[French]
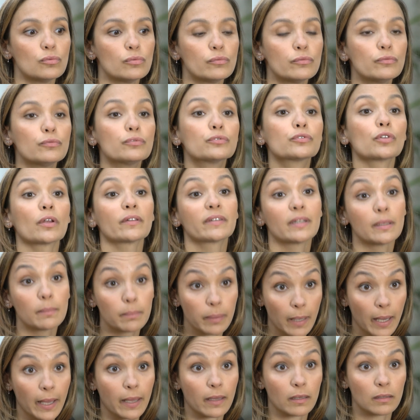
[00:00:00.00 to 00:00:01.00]
où vous vous sentez
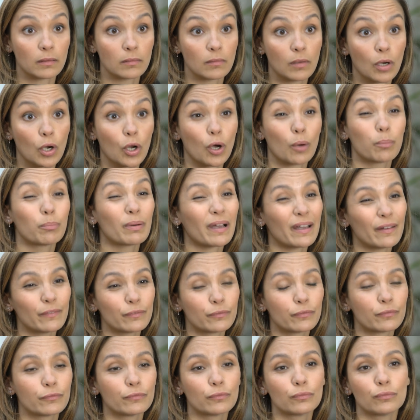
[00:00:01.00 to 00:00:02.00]
prêt. Alors
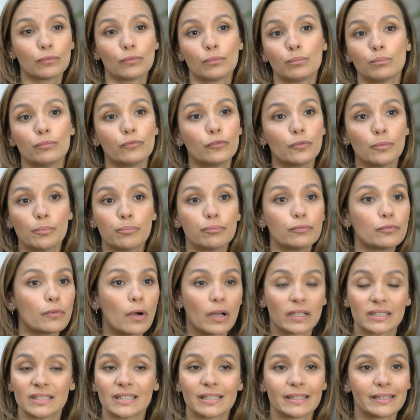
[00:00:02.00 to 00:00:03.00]
après, vous
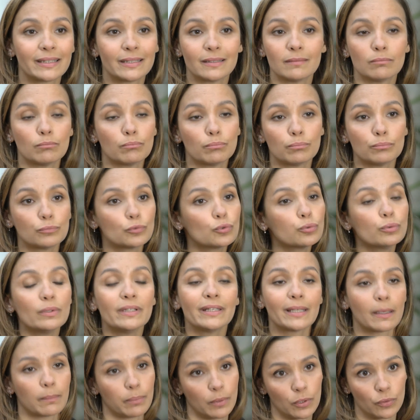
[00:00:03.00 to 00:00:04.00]
pouvoir dire tout
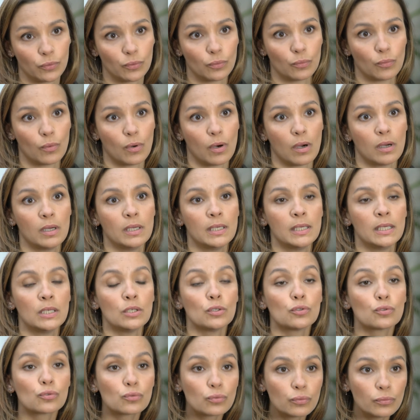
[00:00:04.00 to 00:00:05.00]
et n'importe quoi.
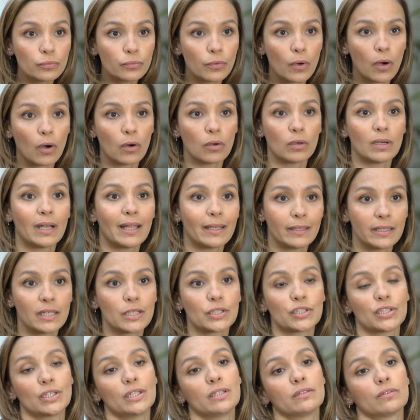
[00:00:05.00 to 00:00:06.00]
Souvent,
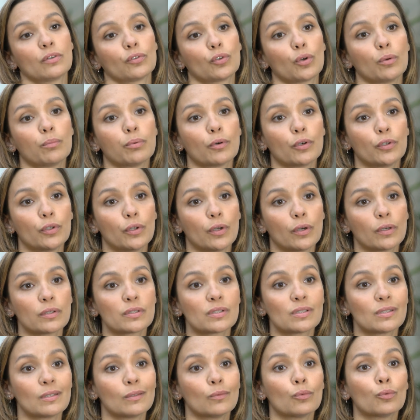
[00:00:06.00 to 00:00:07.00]
l'adage chez les entrepreneurs,
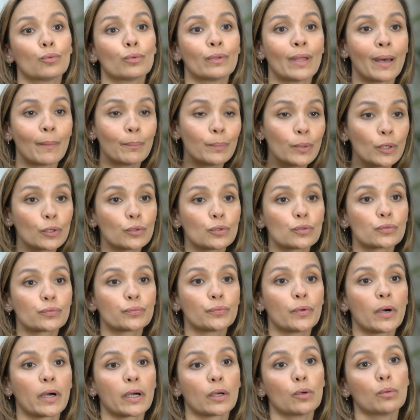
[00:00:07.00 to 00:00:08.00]
c'est on a peur de se
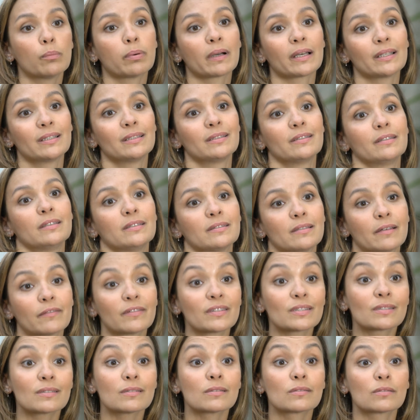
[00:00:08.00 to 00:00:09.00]
foirer auprès des
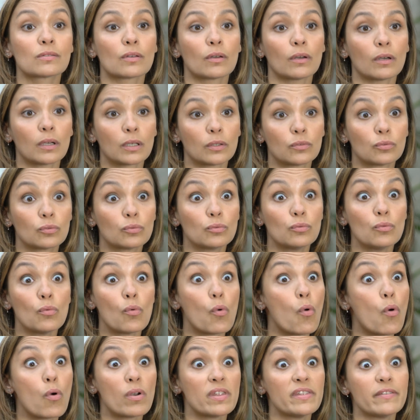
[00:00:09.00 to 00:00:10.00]
investisseurs et du coup,
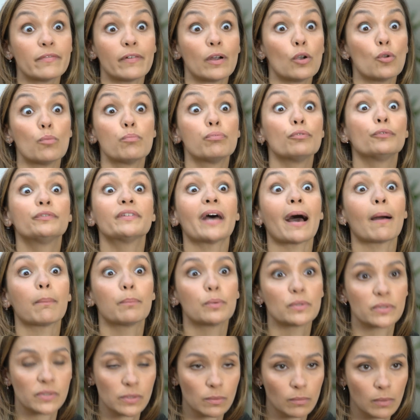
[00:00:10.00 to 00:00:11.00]
on y va le plus tard
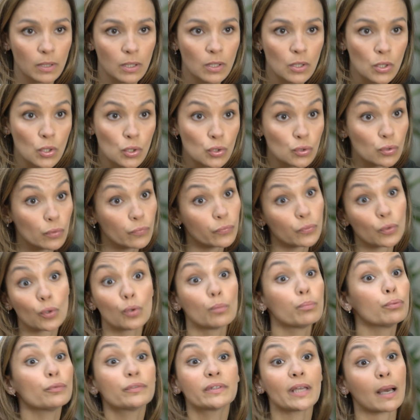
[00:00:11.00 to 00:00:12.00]
possible. Sauf que
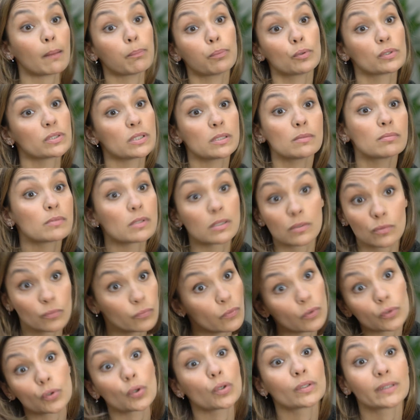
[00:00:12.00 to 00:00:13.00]
le plus tard possible, c'est
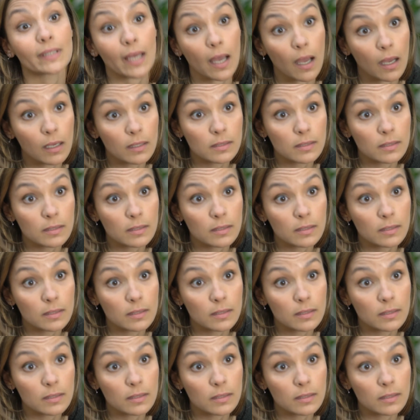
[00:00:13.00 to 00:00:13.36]
souvent trop tard.